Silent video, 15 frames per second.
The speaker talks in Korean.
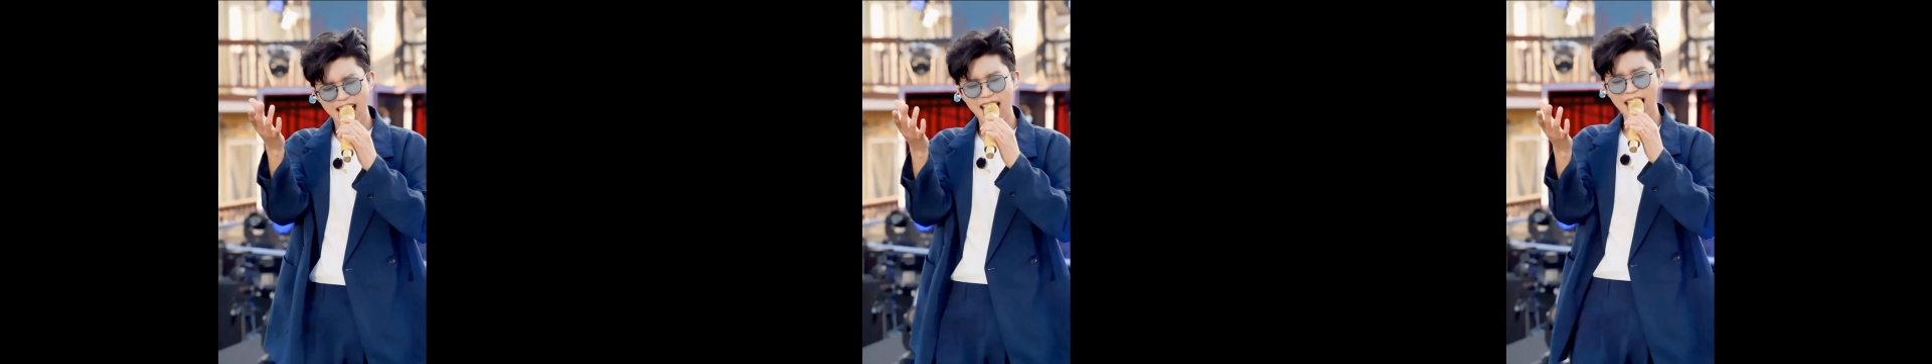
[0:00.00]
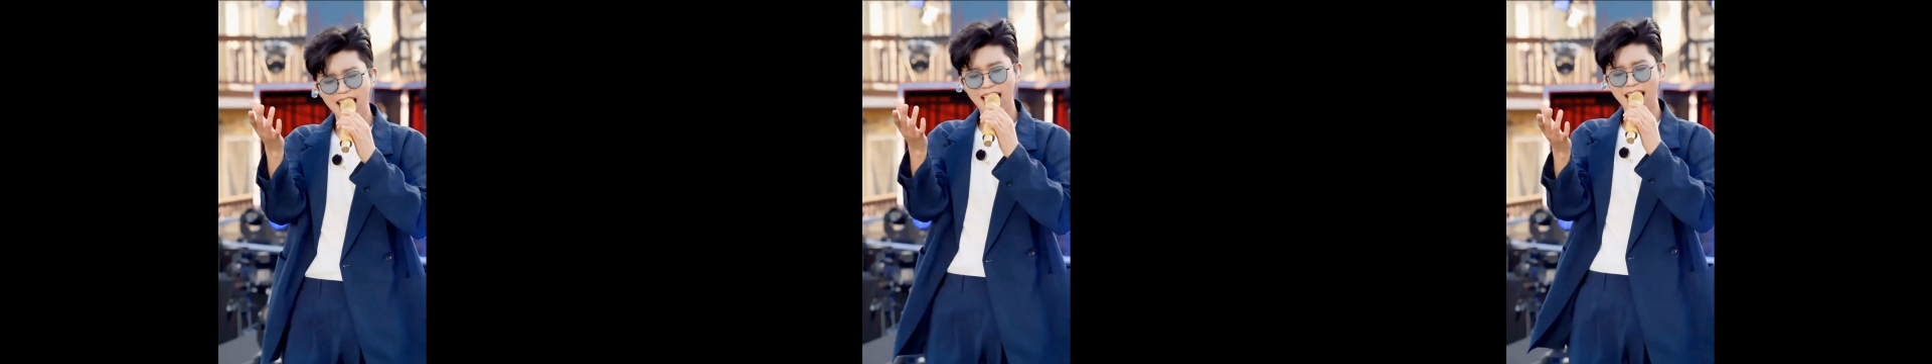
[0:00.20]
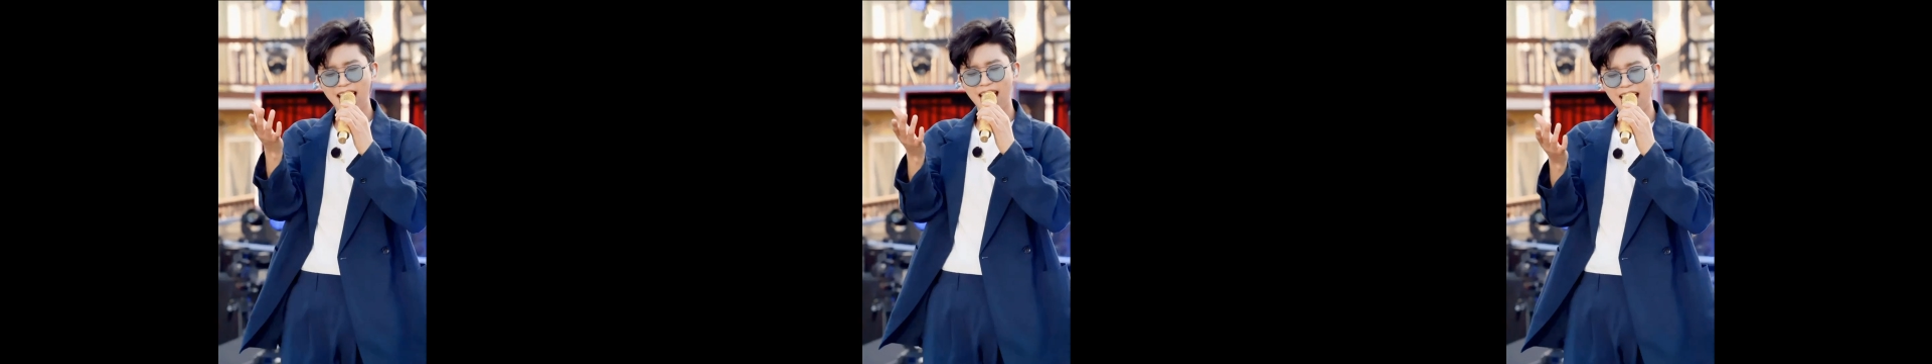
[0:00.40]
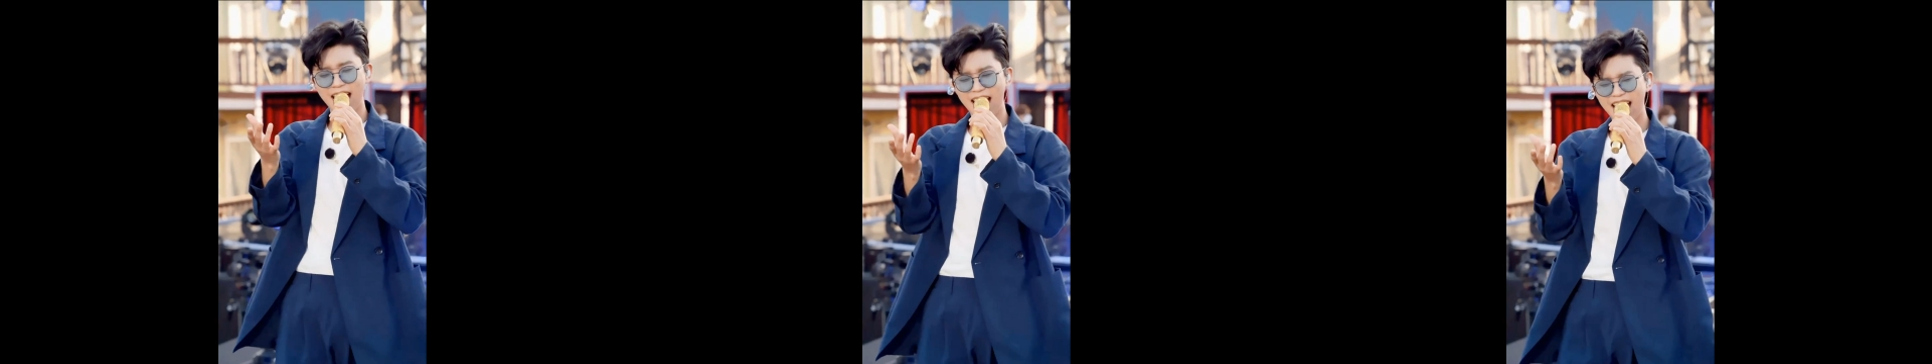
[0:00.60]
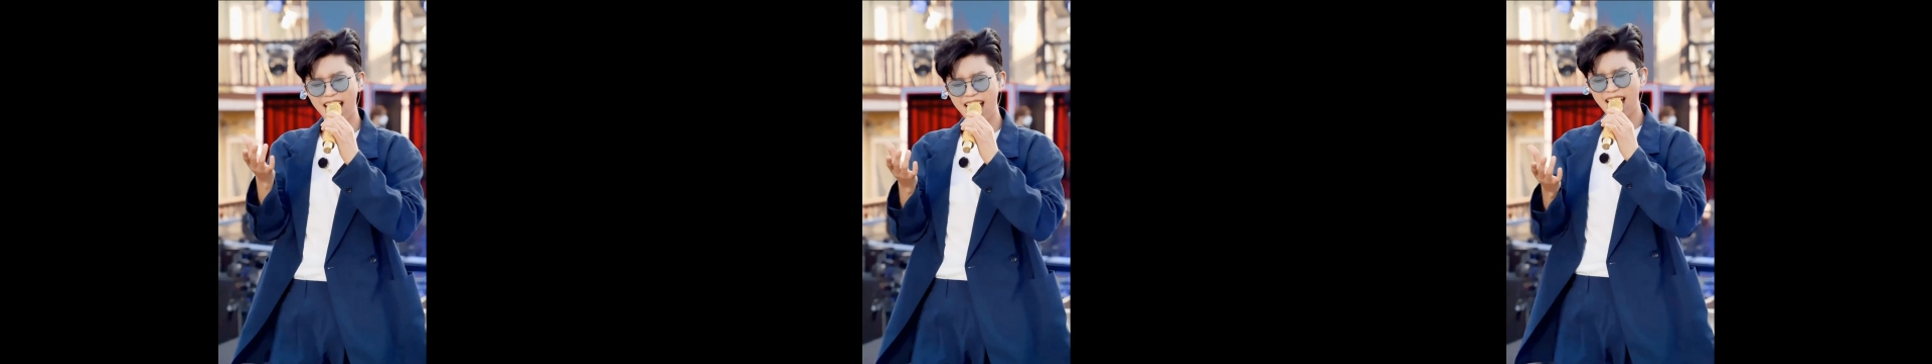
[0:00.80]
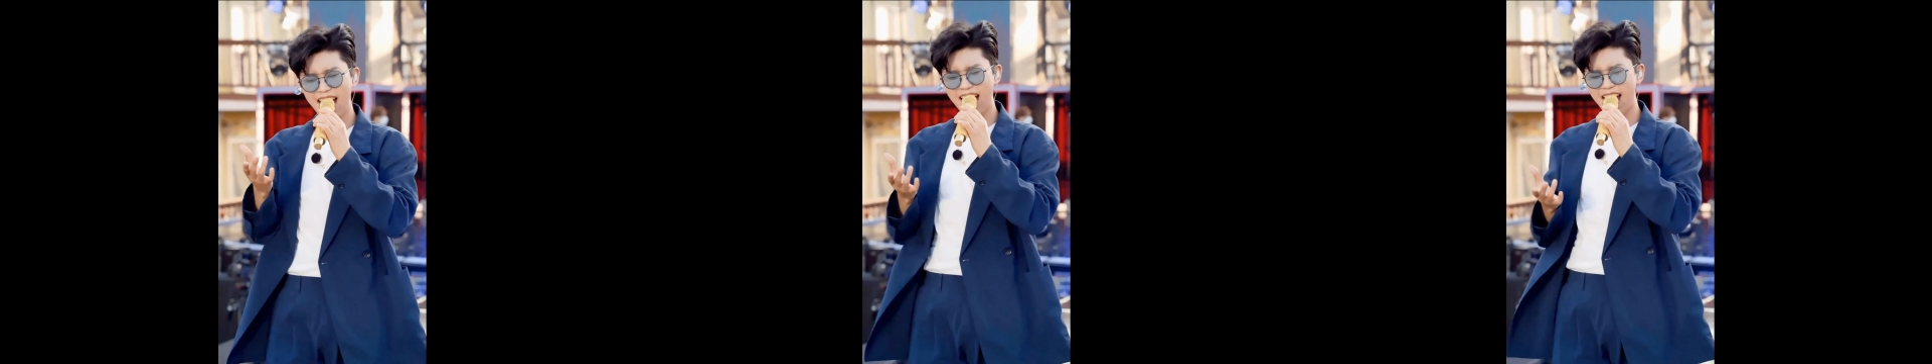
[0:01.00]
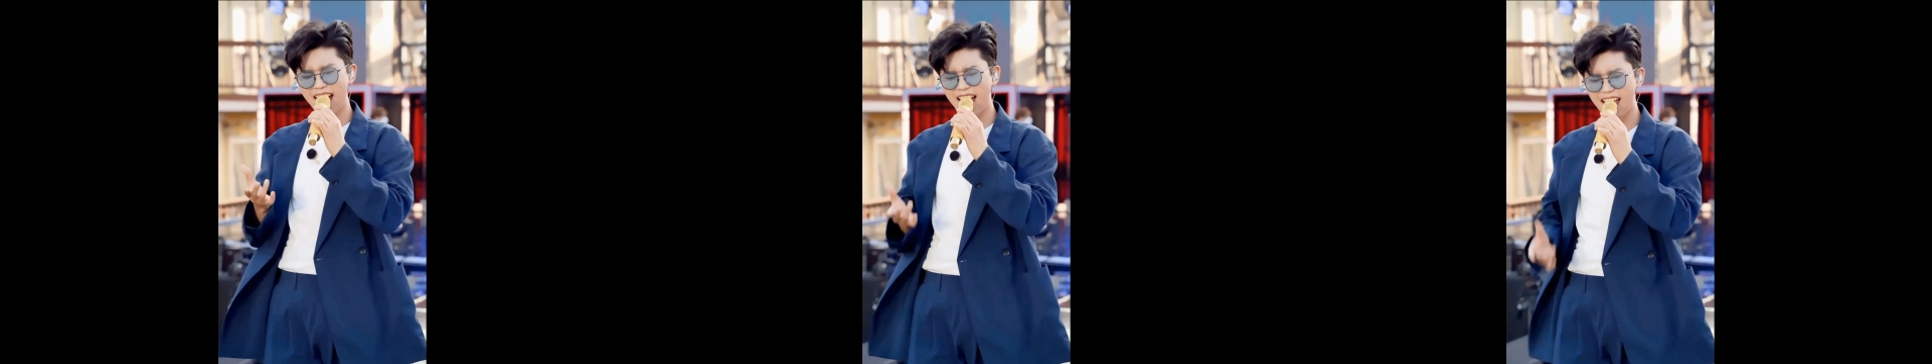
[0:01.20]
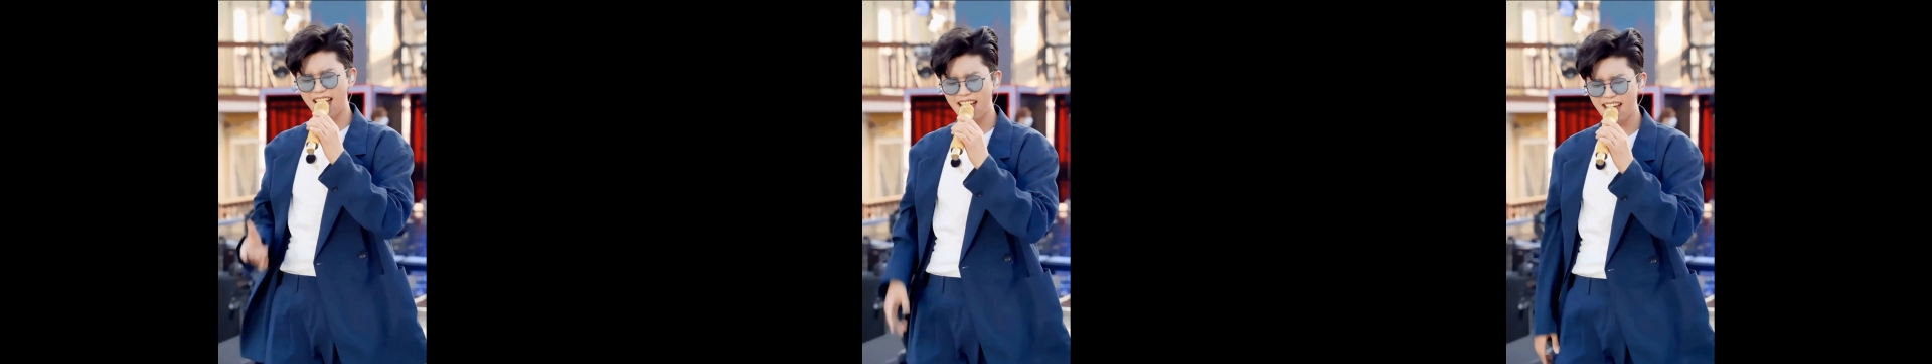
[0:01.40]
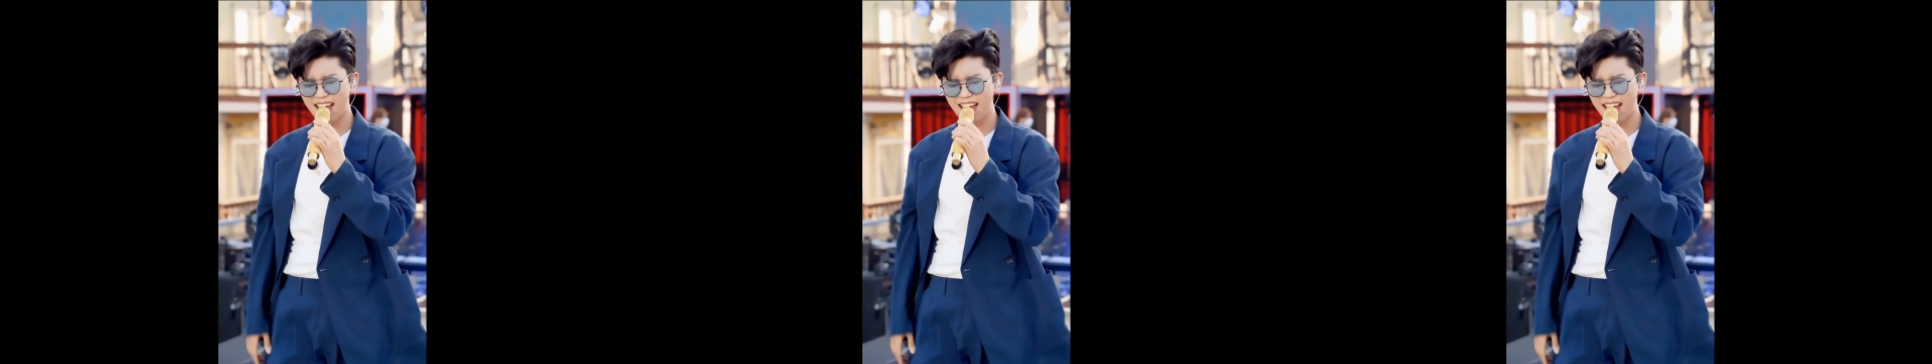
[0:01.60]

요즘 유튜브에는